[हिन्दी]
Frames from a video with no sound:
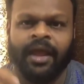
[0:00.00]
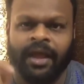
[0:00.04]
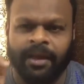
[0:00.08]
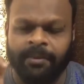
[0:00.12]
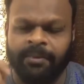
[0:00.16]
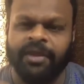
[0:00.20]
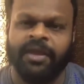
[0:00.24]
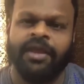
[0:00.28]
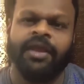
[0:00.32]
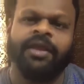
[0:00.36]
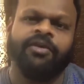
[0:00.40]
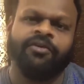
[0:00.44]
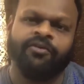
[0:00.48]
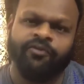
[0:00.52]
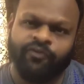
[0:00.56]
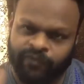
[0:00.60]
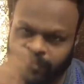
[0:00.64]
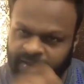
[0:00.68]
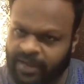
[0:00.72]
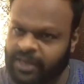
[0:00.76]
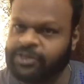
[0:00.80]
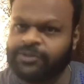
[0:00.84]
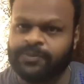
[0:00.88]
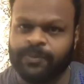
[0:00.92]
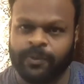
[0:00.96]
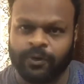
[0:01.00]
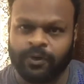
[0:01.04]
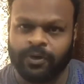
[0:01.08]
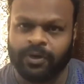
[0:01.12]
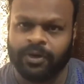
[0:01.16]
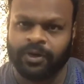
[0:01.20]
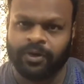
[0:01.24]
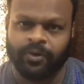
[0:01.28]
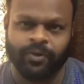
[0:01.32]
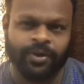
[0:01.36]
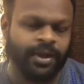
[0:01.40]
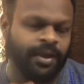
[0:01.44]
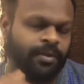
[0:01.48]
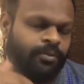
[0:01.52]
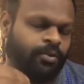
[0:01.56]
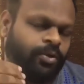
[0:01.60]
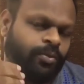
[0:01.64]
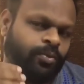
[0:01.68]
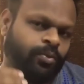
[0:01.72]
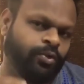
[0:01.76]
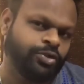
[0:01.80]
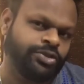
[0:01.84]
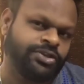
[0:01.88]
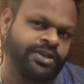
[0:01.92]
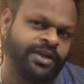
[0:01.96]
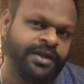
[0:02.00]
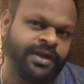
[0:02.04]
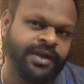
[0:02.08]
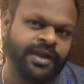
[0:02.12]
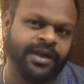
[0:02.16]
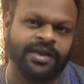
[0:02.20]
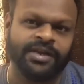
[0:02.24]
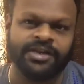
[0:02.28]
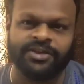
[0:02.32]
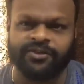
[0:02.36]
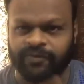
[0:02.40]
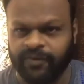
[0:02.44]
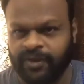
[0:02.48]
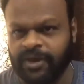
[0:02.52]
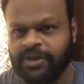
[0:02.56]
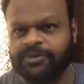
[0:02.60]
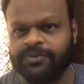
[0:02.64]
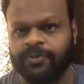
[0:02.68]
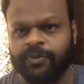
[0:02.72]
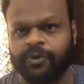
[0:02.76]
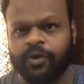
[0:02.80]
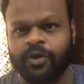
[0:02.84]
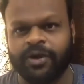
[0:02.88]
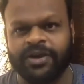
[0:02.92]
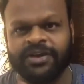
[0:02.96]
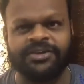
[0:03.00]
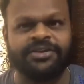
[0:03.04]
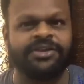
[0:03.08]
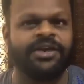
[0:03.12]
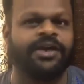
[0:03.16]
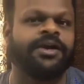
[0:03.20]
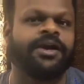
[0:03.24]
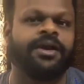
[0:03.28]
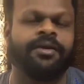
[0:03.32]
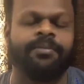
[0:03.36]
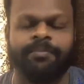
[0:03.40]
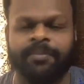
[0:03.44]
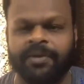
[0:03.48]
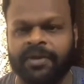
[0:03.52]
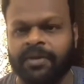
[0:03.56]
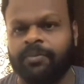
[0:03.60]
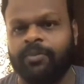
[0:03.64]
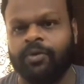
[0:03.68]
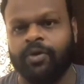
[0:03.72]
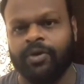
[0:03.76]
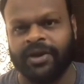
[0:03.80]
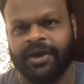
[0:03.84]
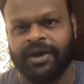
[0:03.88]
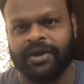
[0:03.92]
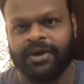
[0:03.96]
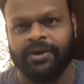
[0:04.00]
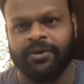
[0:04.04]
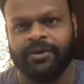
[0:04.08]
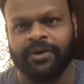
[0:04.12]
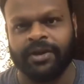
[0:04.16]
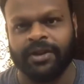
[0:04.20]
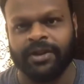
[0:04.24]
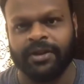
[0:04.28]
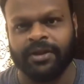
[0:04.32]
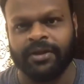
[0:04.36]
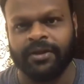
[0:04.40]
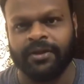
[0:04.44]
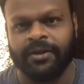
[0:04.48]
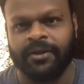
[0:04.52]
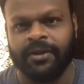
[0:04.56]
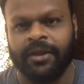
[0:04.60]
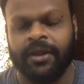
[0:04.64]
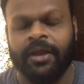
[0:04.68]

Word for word: अभी फेसबुक क्योंकि हम लोग मोस्टली ट्रेनर्स फेसबुक और इंस्टाग्राम पे बहुत एक्टिव रहते हैं